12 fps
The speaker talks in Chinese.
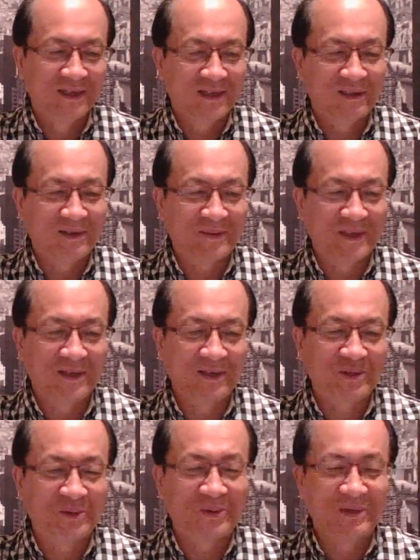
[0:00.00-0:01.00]
那么
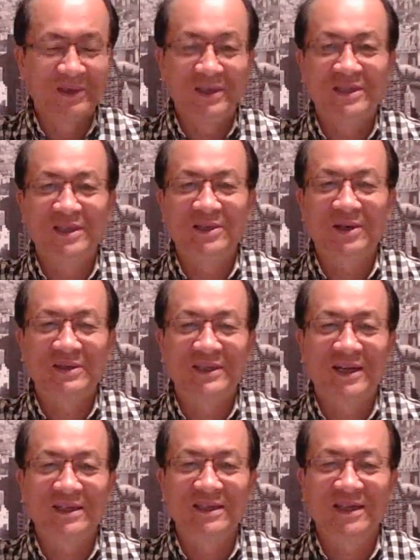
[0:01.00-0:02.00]
如果引申到这
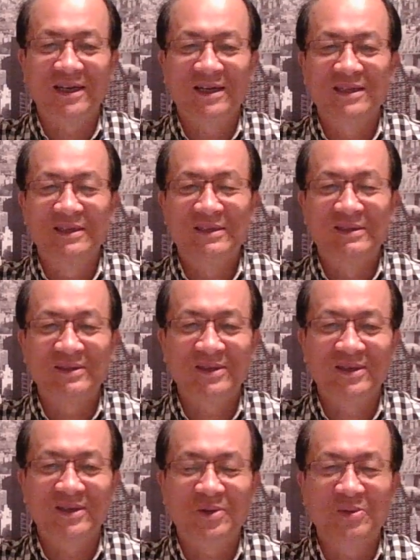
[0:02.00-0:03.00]
样的啊，这
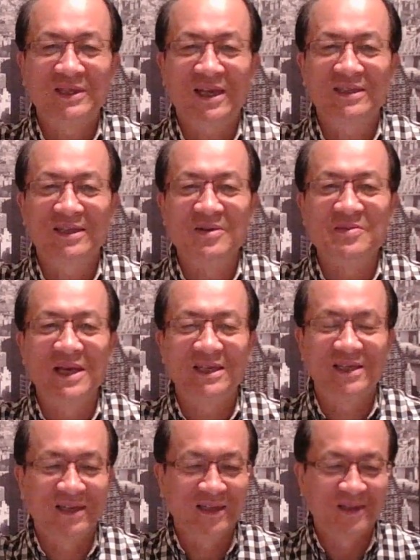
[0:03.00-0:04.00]
个国家层面
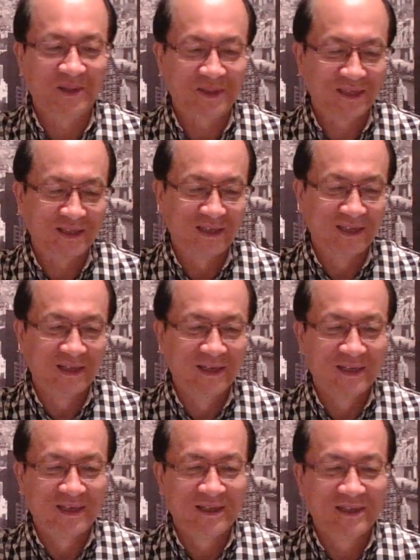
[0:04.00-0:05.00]
这样领导人，
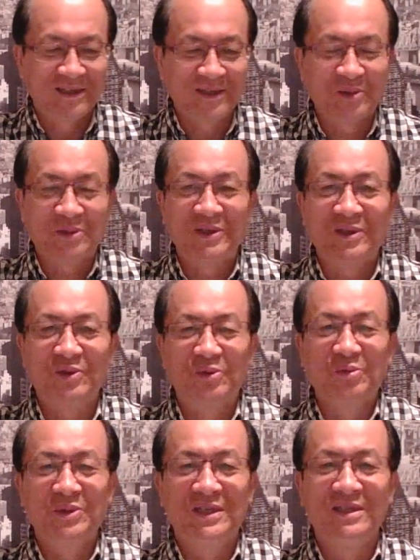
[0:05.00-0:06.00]
这又是一个
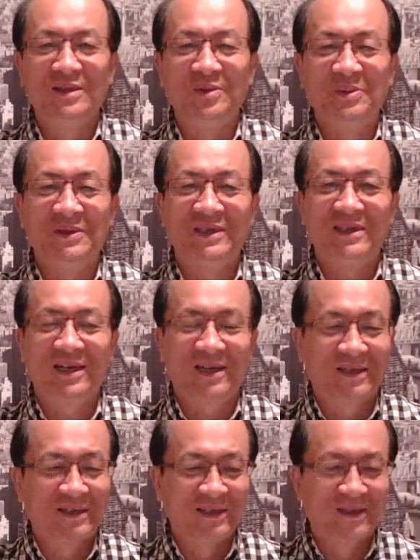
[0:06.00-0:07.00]
独身的女人
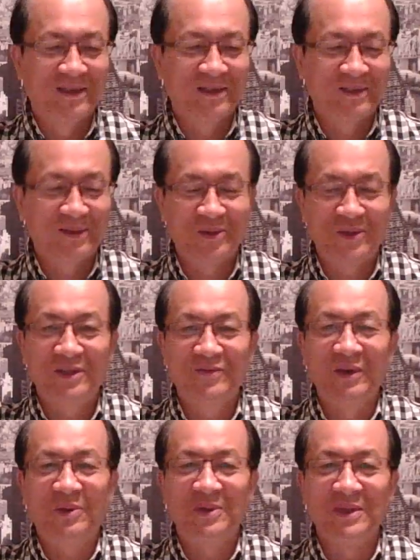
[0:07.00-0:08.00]
啊，又是
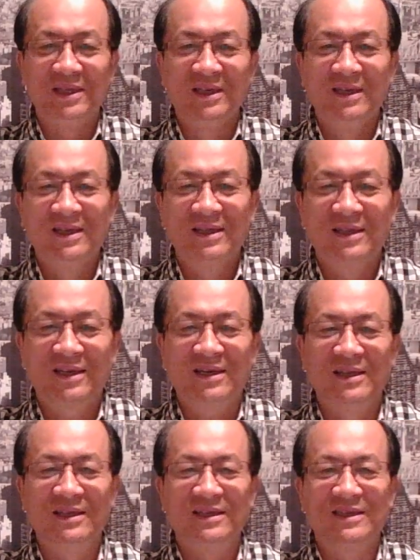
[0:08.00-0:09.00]
未婚，那
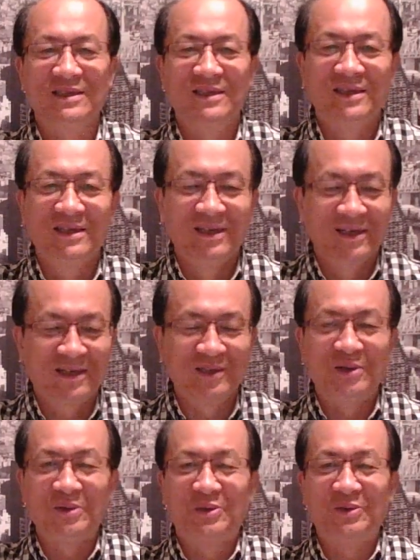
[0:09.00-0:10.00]
肯定是更
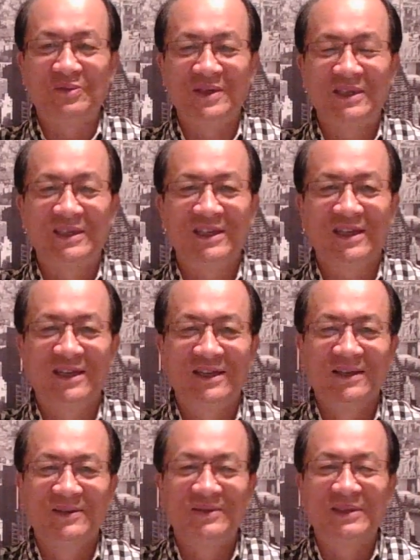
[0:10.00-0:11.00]
容易出问题啊。
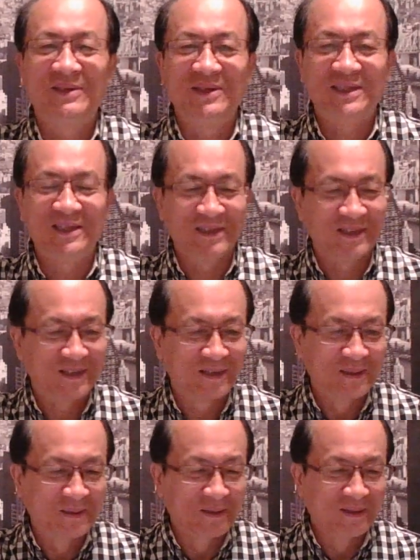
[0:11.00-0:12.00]
所以这里
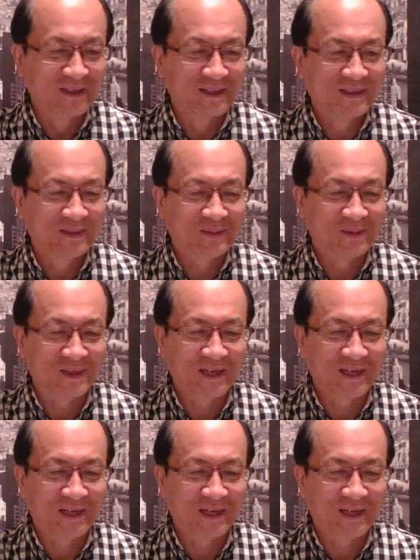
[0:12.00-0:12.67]
我在